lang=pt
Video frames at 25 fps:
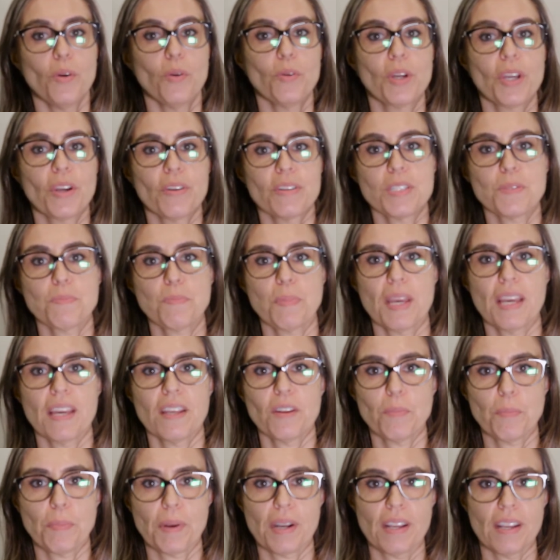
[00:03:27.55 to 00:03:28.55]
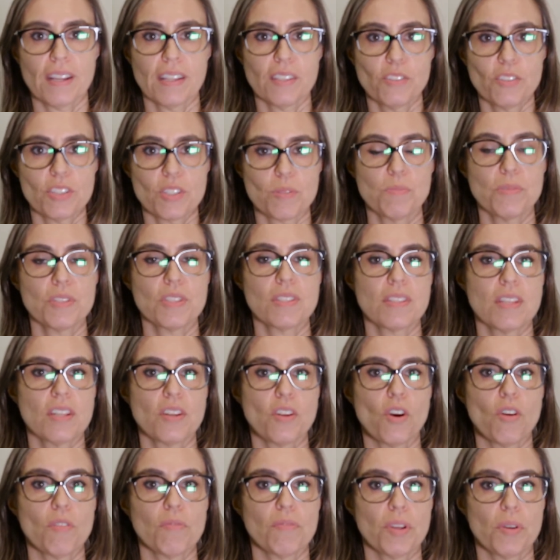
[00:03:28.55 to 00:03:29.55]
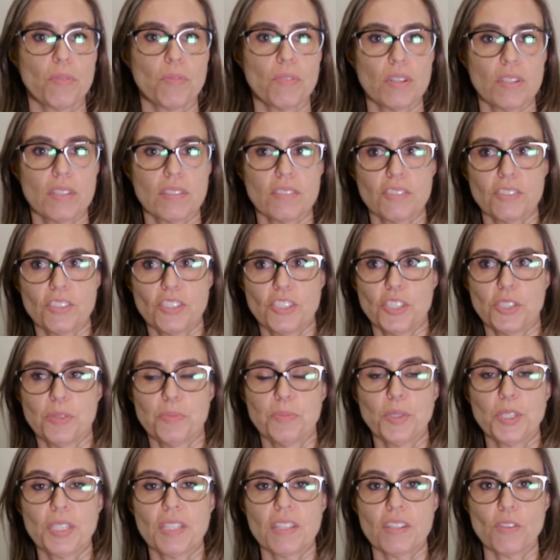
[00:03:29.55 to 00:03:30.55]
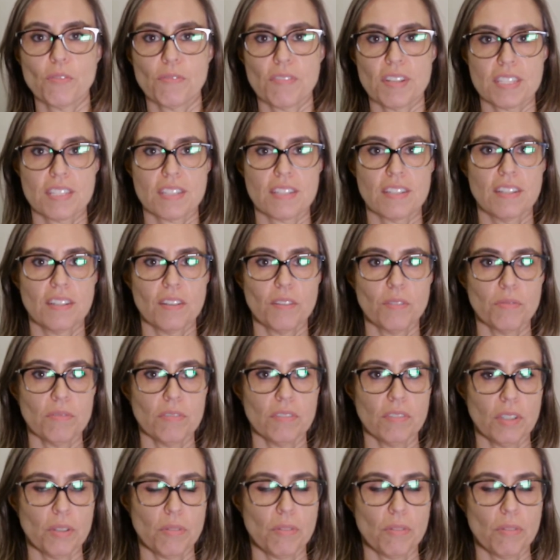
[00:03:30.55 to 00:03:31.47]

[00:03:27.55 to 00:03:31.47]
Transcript: O que eu espero para 2019 é um ano de muita inovação.